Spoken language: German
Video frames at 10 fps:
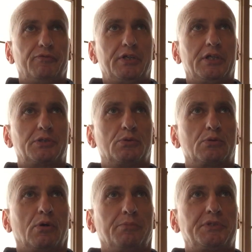Wieso
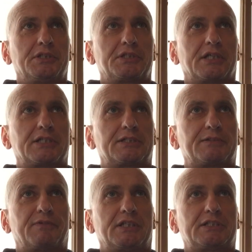kommt es,
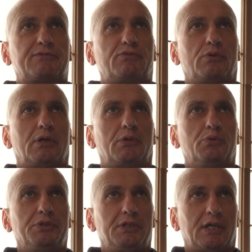dass was vor
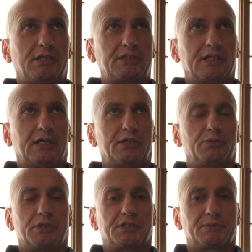100 Jahren
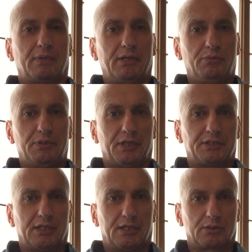oder
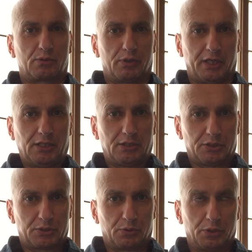200 Jahren
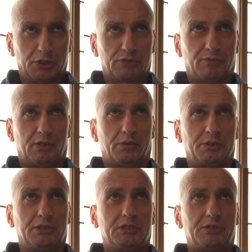korrektes Deutsch war,
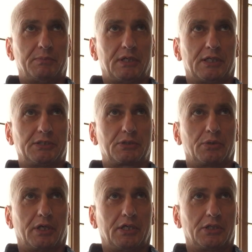heute nicht mehr als
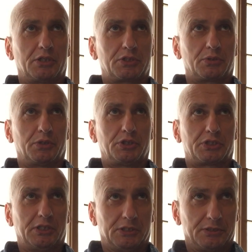korrektes
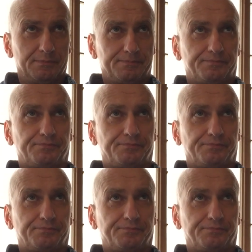Deutsch gilt?